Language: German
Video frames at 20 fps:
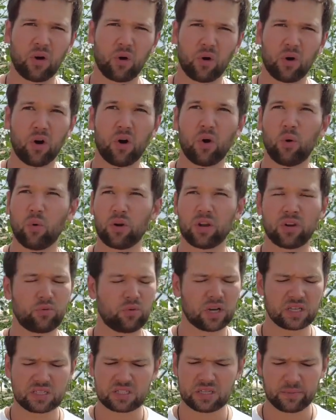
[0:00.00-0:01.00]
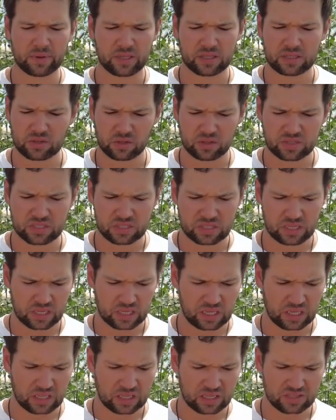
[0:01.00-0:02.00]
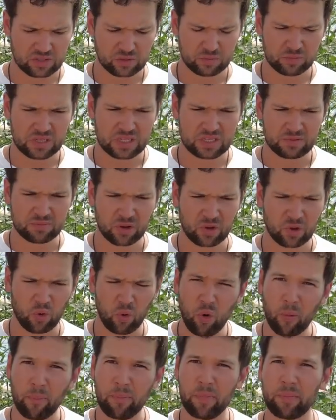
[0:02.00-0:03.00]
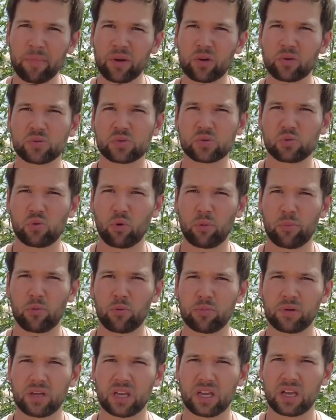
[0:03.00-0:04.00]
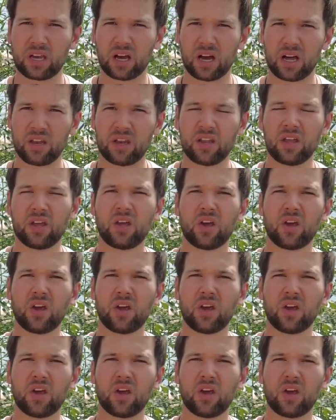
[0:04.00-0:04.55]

Äh, oder du hast jemand sonst in der Gegend, der zumindest mal grob mit dem Mikroskop umgehen kann.